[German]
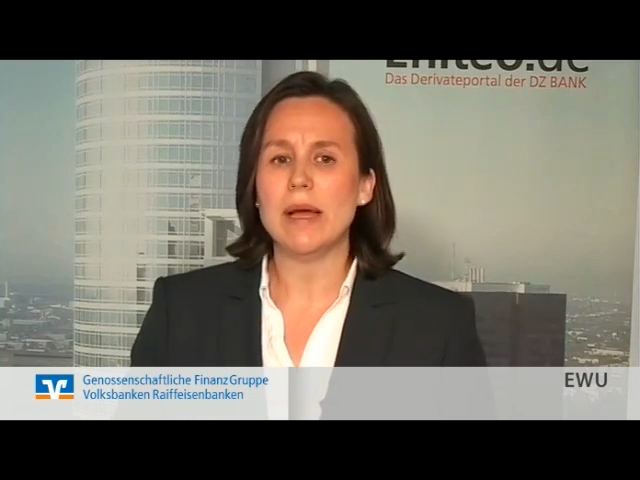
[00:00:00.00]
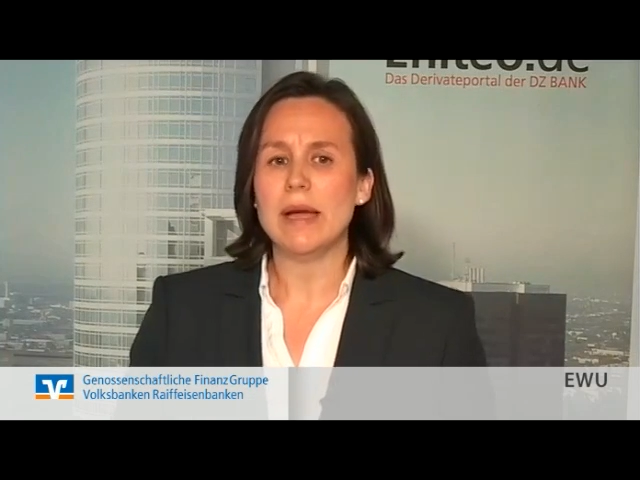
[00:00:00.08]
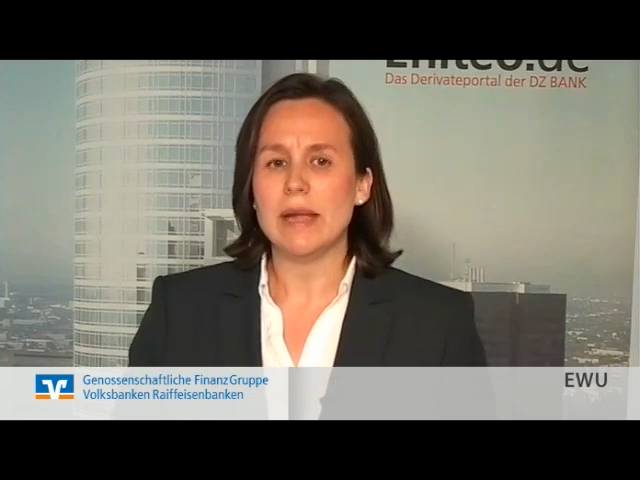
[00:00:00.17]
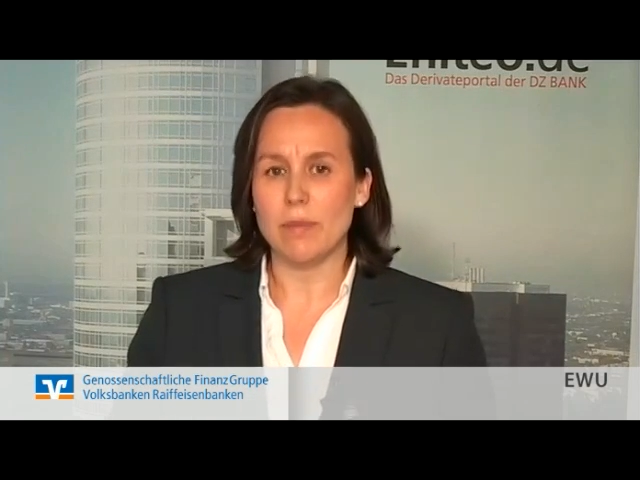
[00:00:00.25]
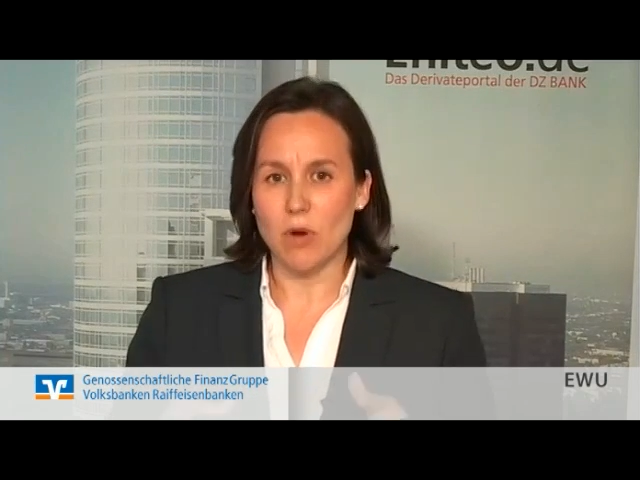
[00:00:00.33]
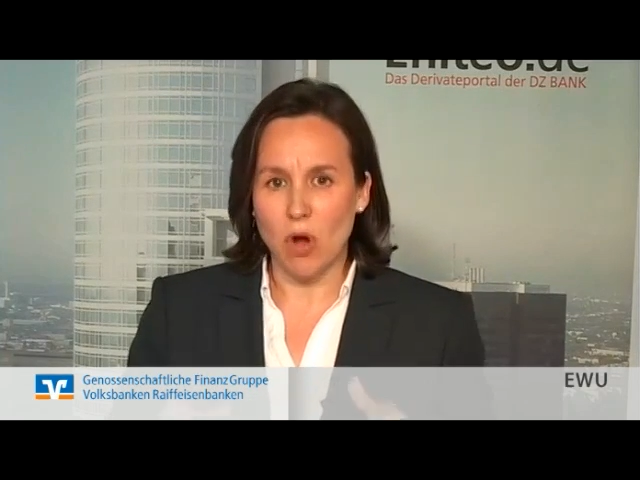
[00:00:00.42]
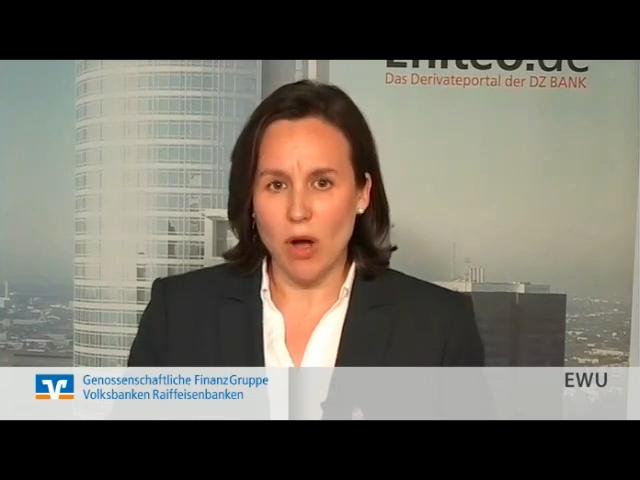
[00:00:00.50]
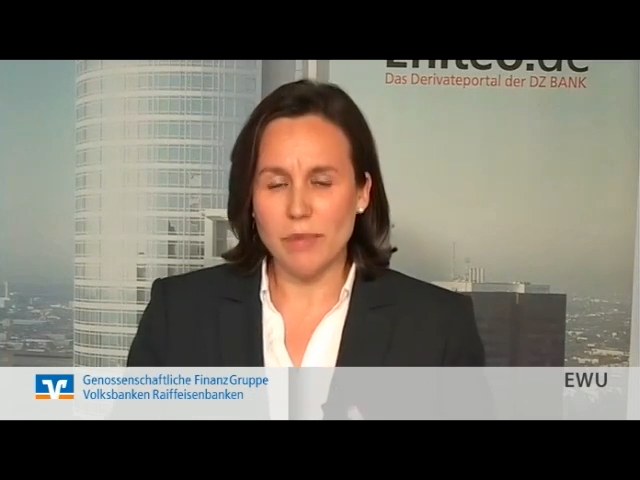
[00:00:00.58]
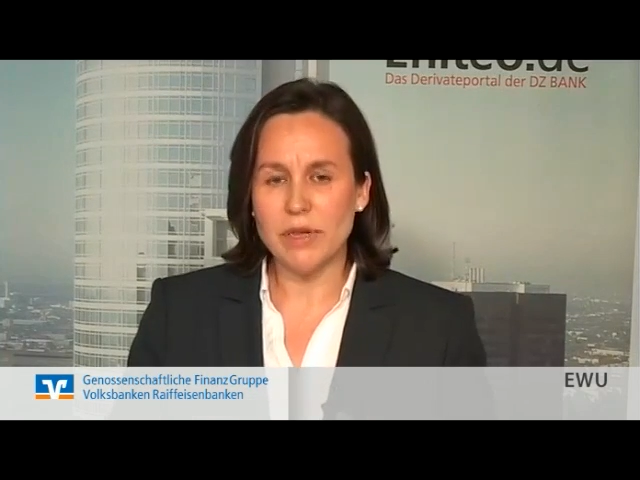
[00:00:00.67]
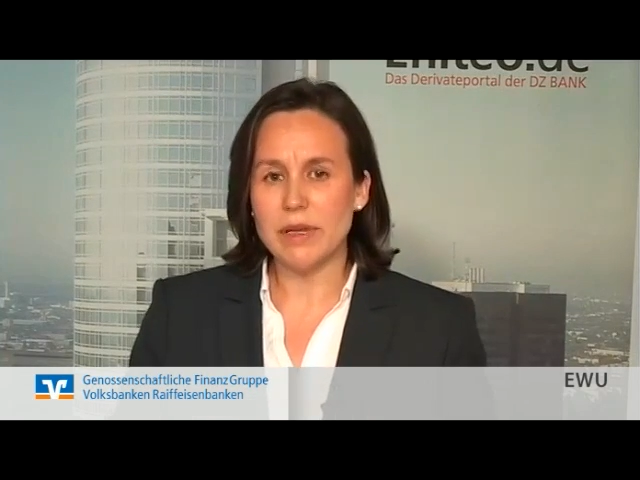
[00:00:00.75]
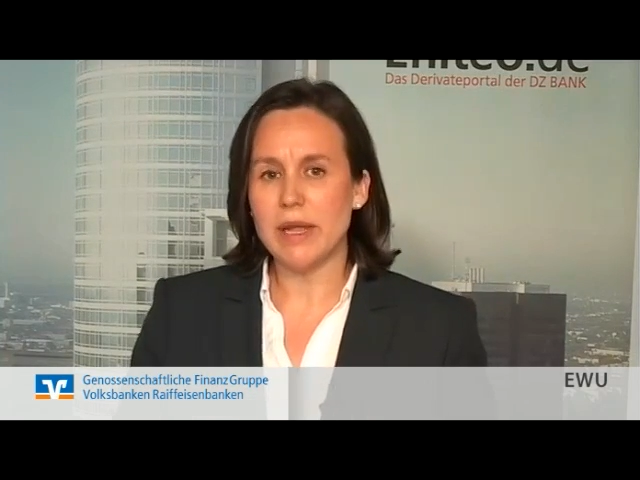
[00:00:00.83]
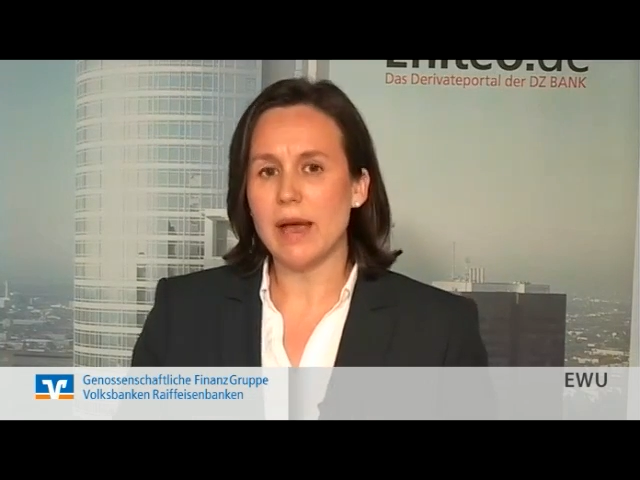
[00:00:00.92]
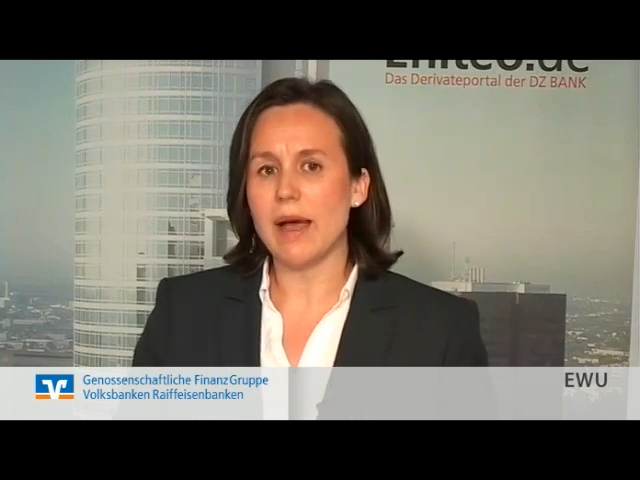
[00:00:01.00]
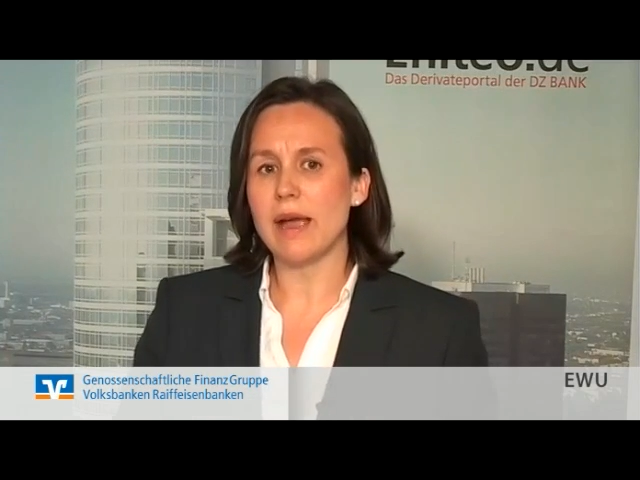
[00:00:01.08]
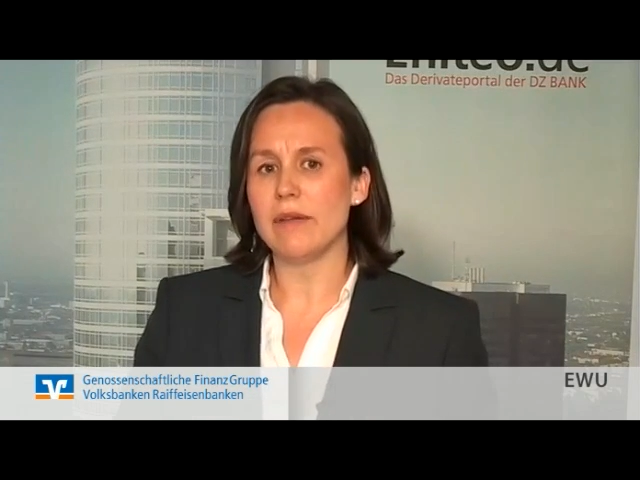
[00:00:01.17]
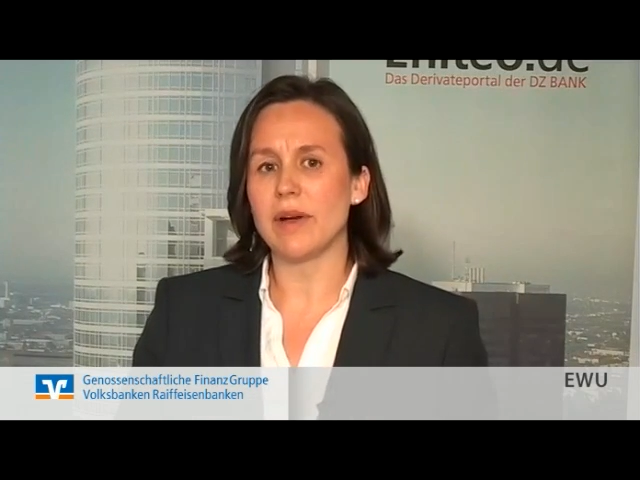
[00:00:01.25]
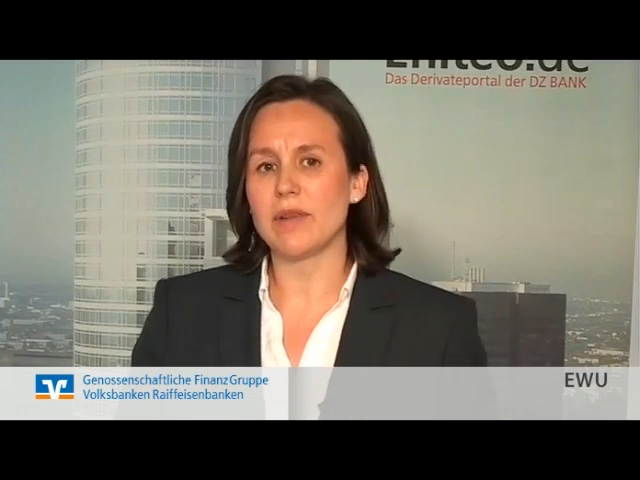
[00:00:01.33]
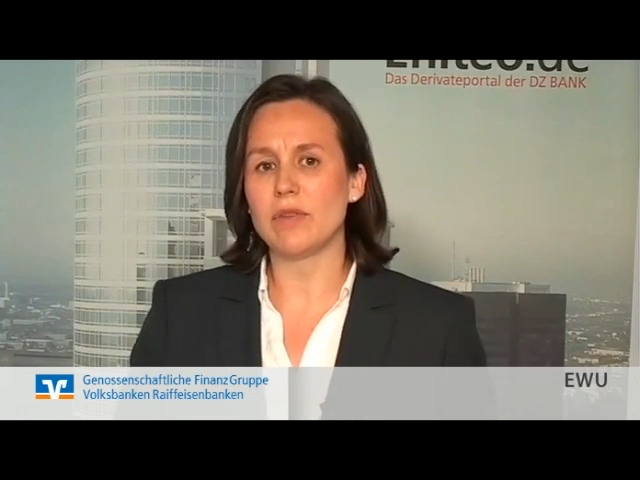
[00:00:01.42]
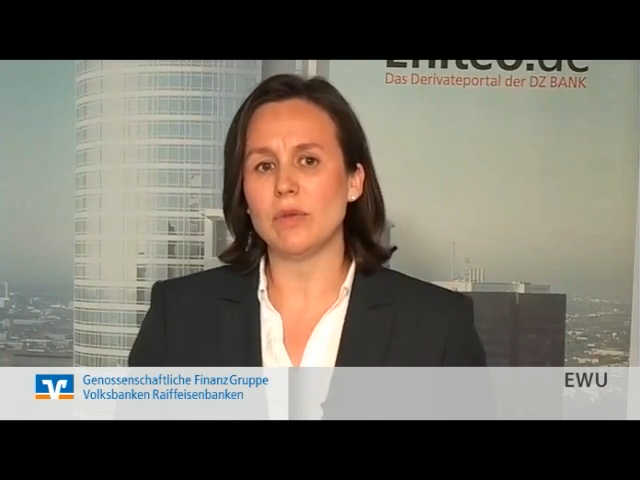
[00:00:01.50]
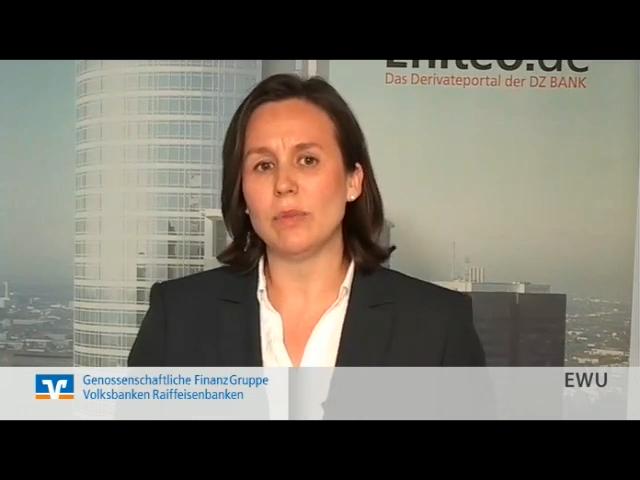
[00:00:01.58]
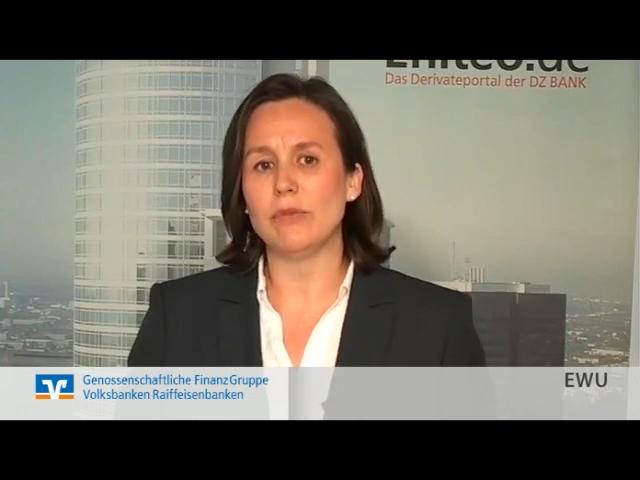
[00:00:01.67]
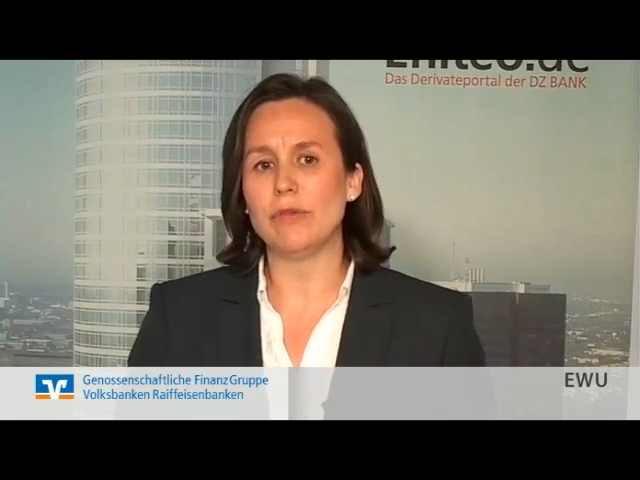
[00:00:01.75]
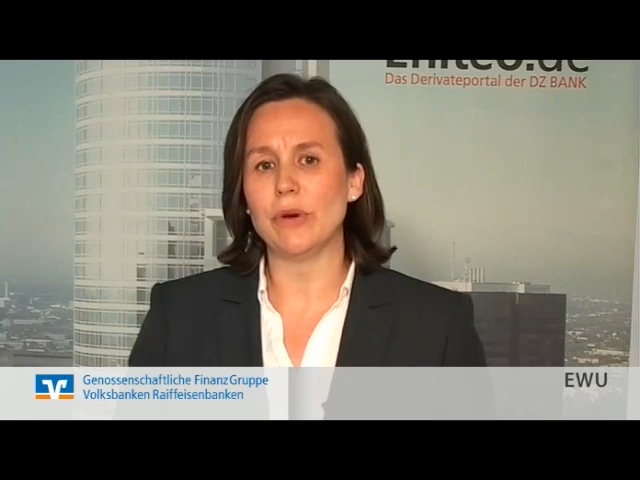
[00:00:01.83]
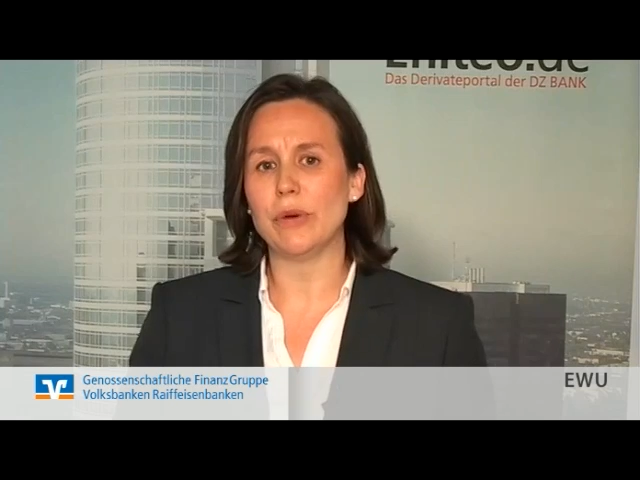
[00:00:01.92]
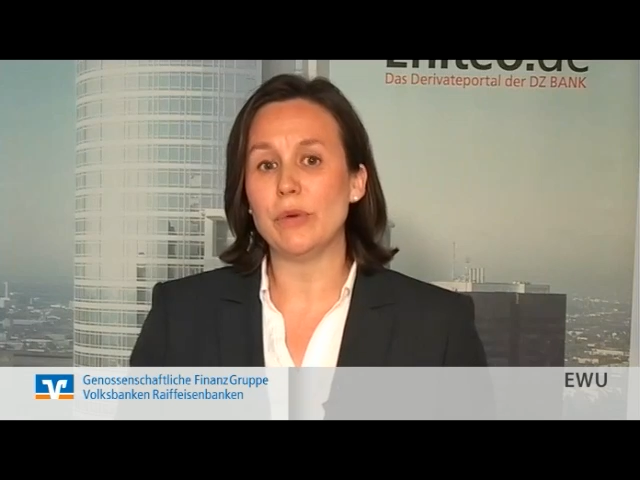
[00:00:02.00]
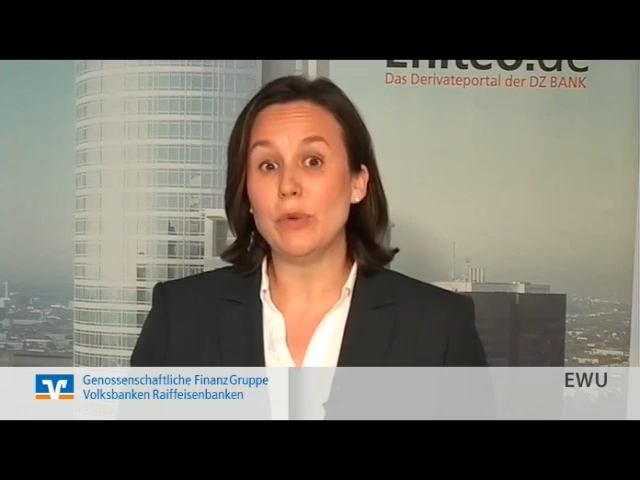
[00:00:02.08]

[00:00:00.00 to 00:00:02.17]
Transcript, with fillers: im kommenden Jahr ein Wachstum von